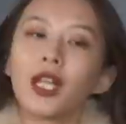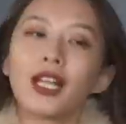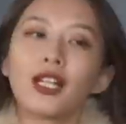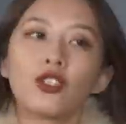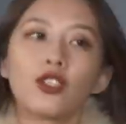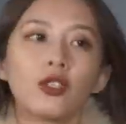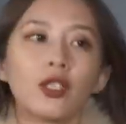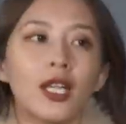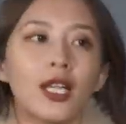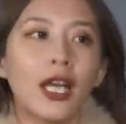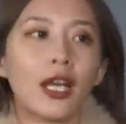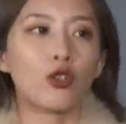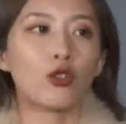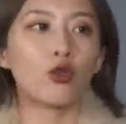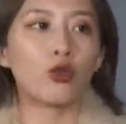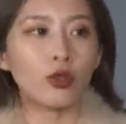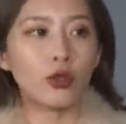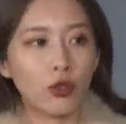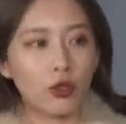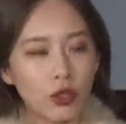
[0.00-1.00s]
那整体来
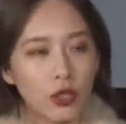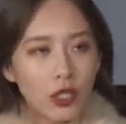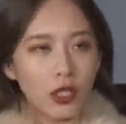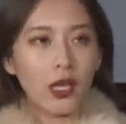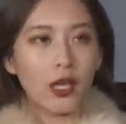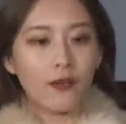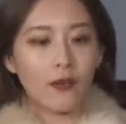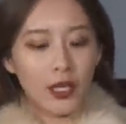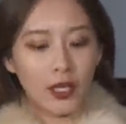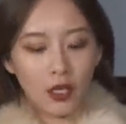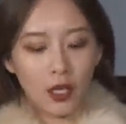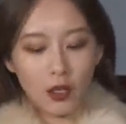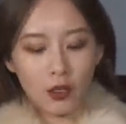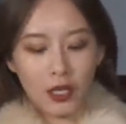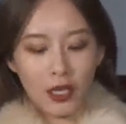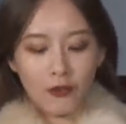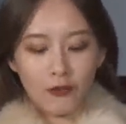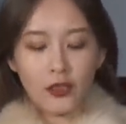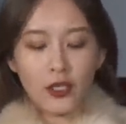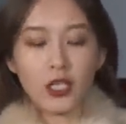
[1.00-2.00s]
说就是这件外套
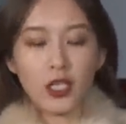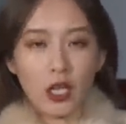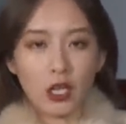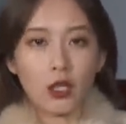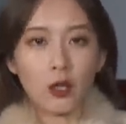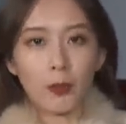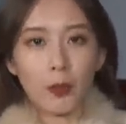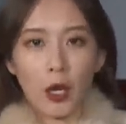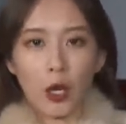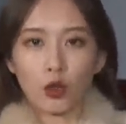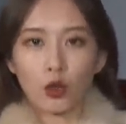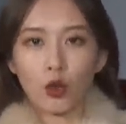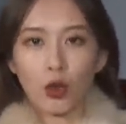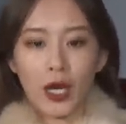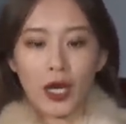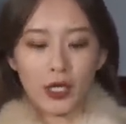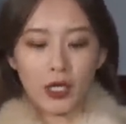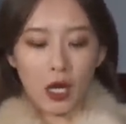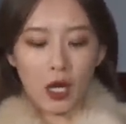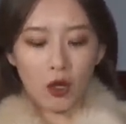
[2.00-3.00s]
它非常的保
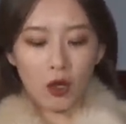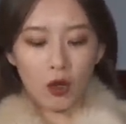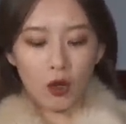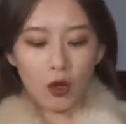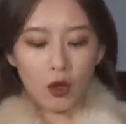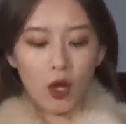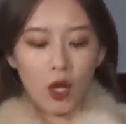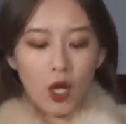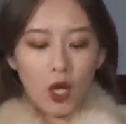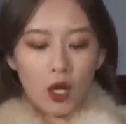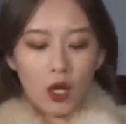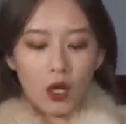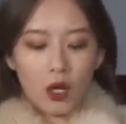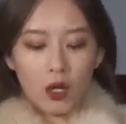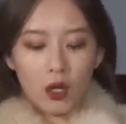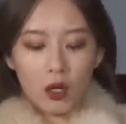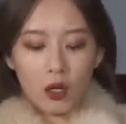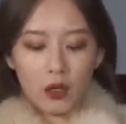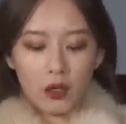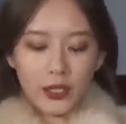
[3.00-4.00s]
暖，然后
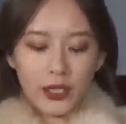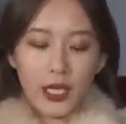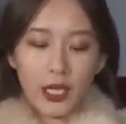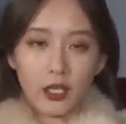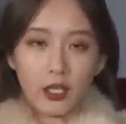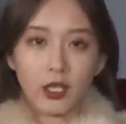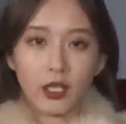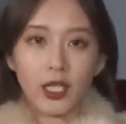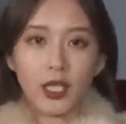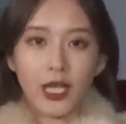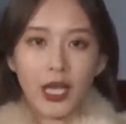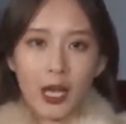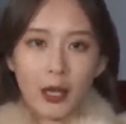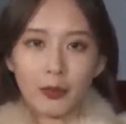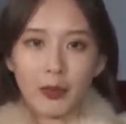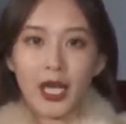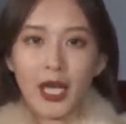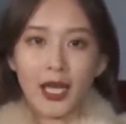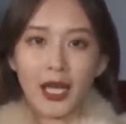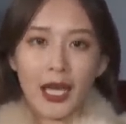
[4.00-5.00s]
呃也可以
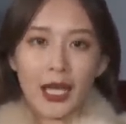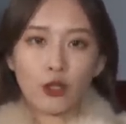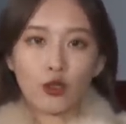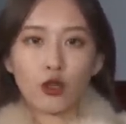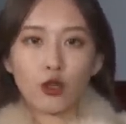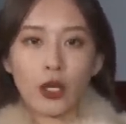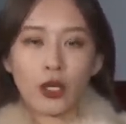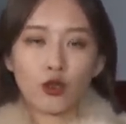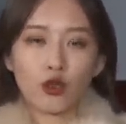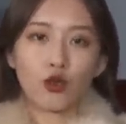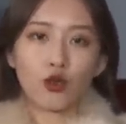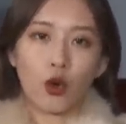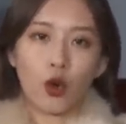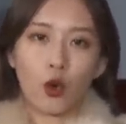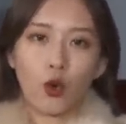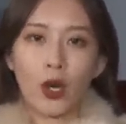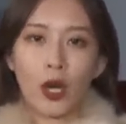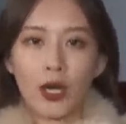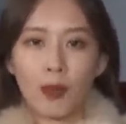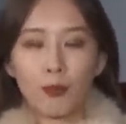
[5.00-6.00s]
两面来穿着，
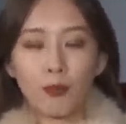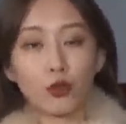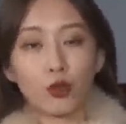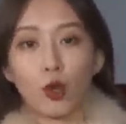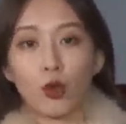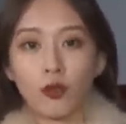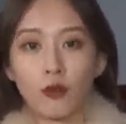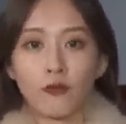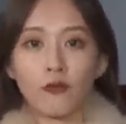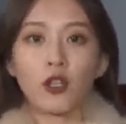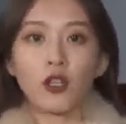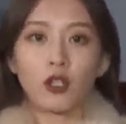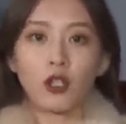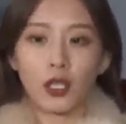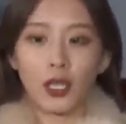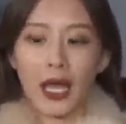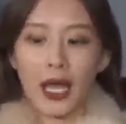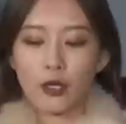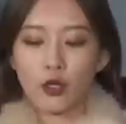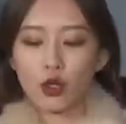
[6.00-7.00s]
换不同的风
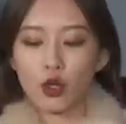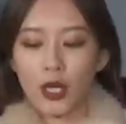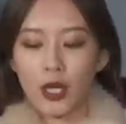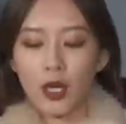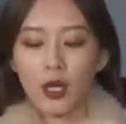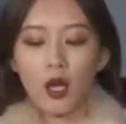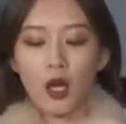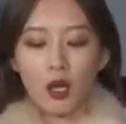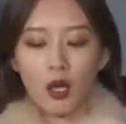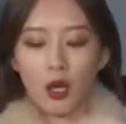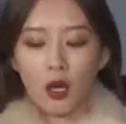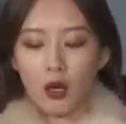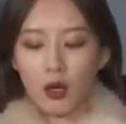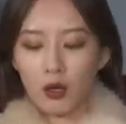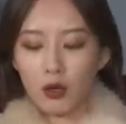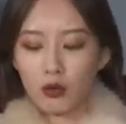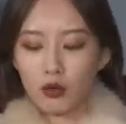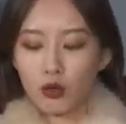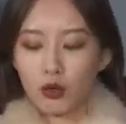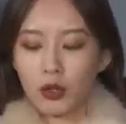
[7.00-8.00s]
格来穿
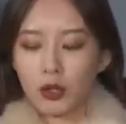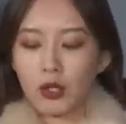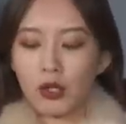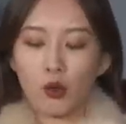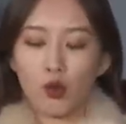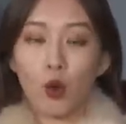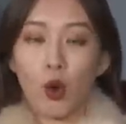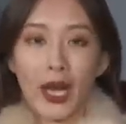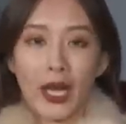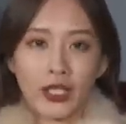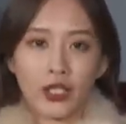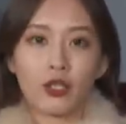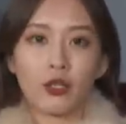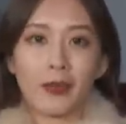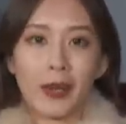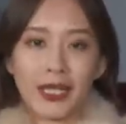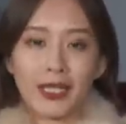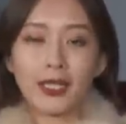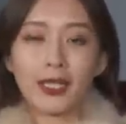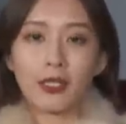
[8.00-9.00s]
啊，所以我还是
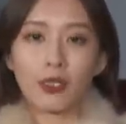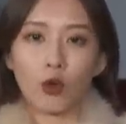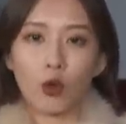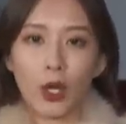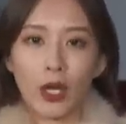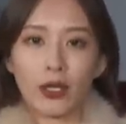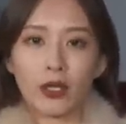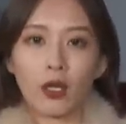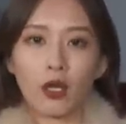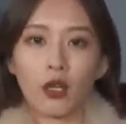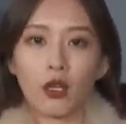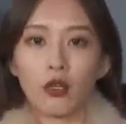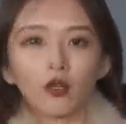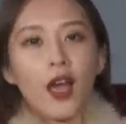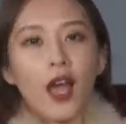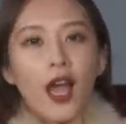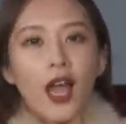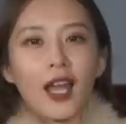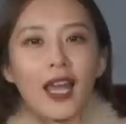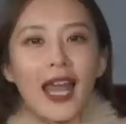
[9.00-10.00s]
蛮喜欢的。
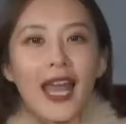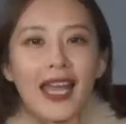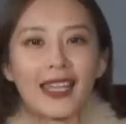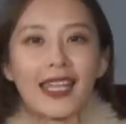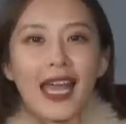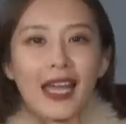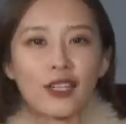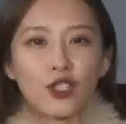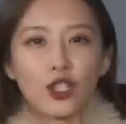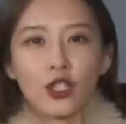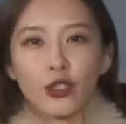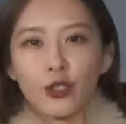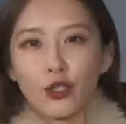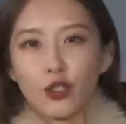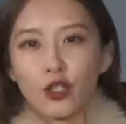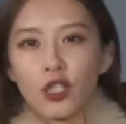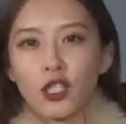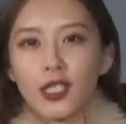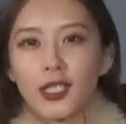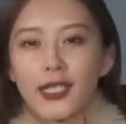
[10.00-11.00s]
好啦，那这
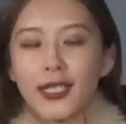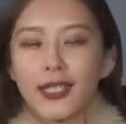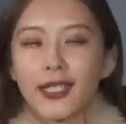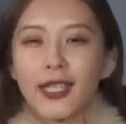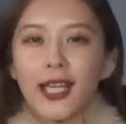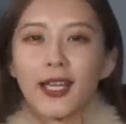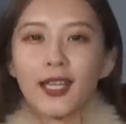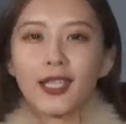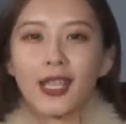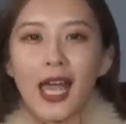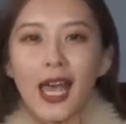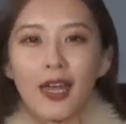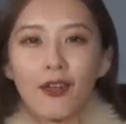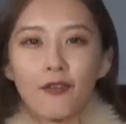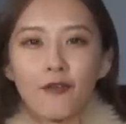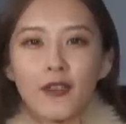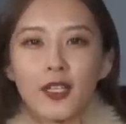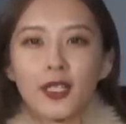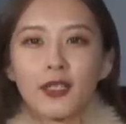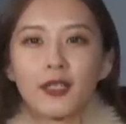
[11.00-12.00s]
就是今天跟大家
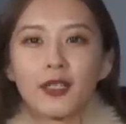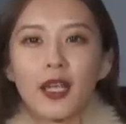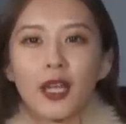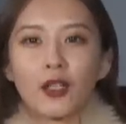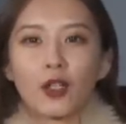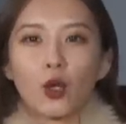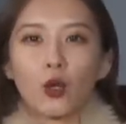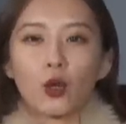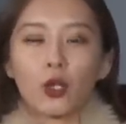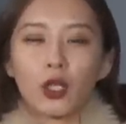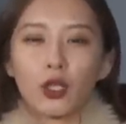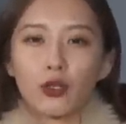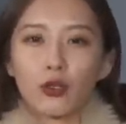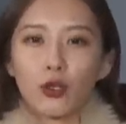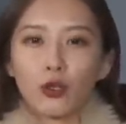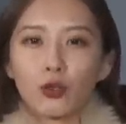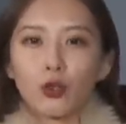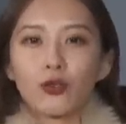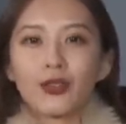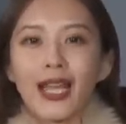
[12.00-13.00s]
分享的我的
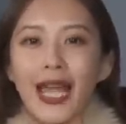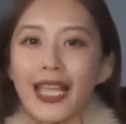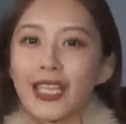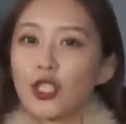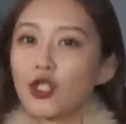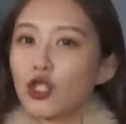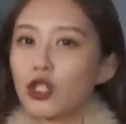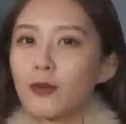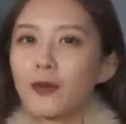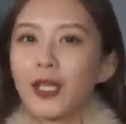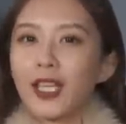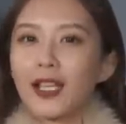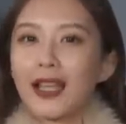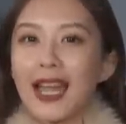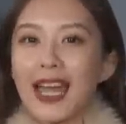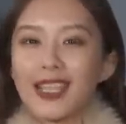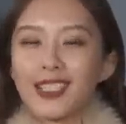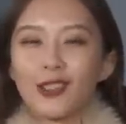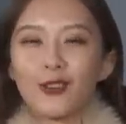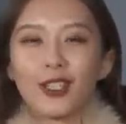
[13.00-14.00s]
秋冬大衣视频
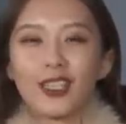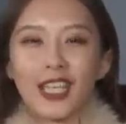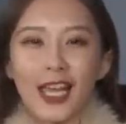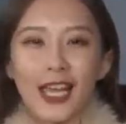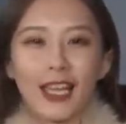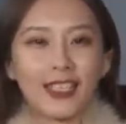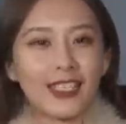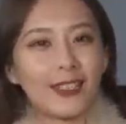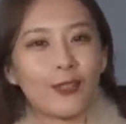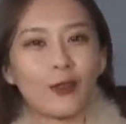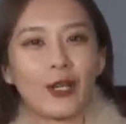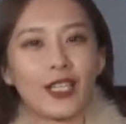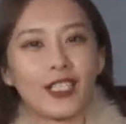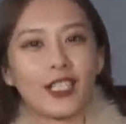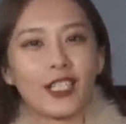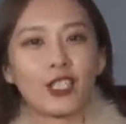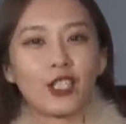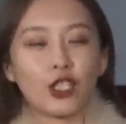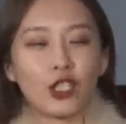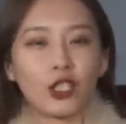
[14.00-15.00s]
啦，希望大家喜欢
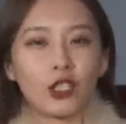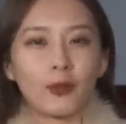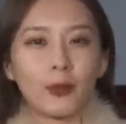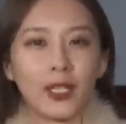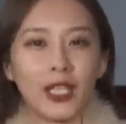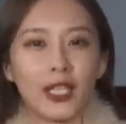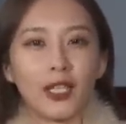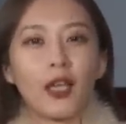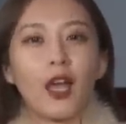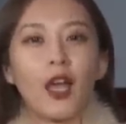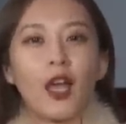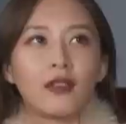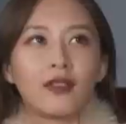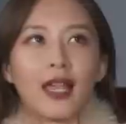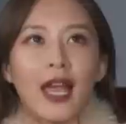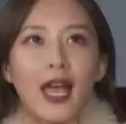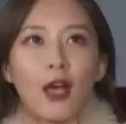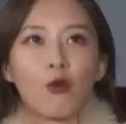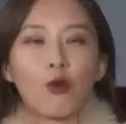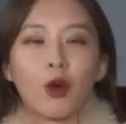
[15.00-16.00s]
这支视频，
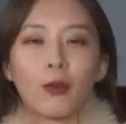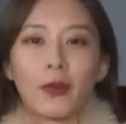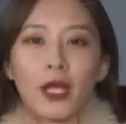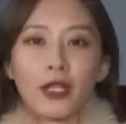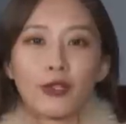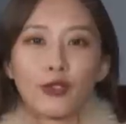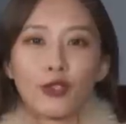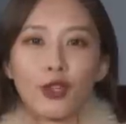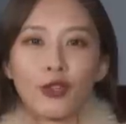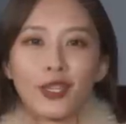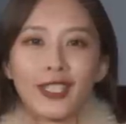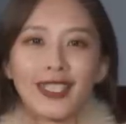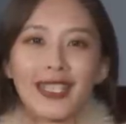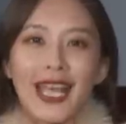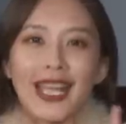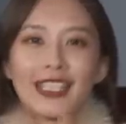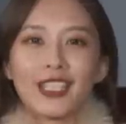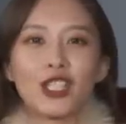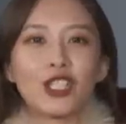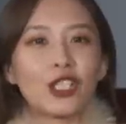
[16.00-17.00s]
那我们就
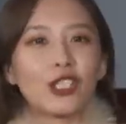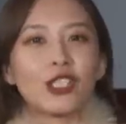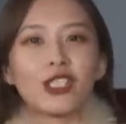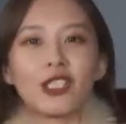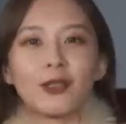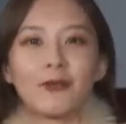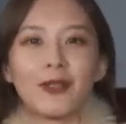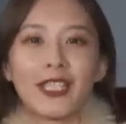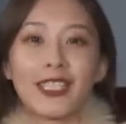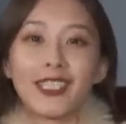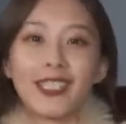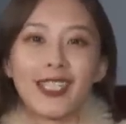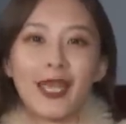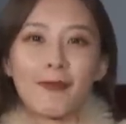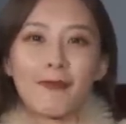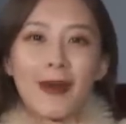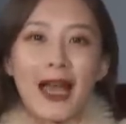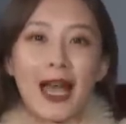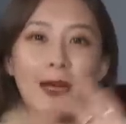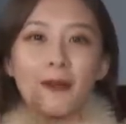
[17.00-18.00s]
下支视频
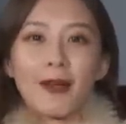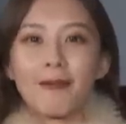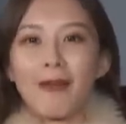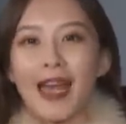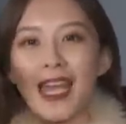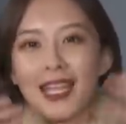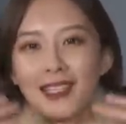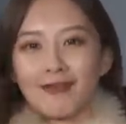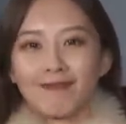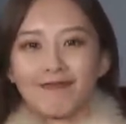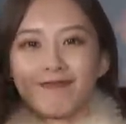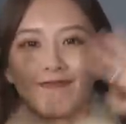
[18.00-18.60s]
见吧，拜拜。